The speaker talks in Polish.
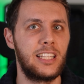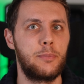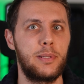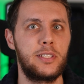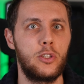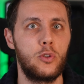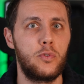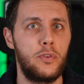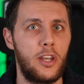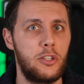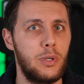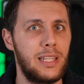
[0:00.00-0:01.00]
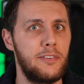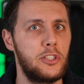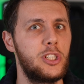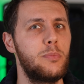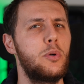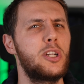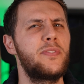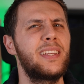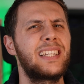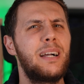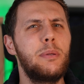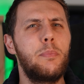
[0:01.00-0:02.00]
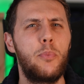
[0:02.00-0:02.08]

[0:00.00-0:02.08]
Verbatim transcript: tych pacjentów twierdziła nawet, że była świadkami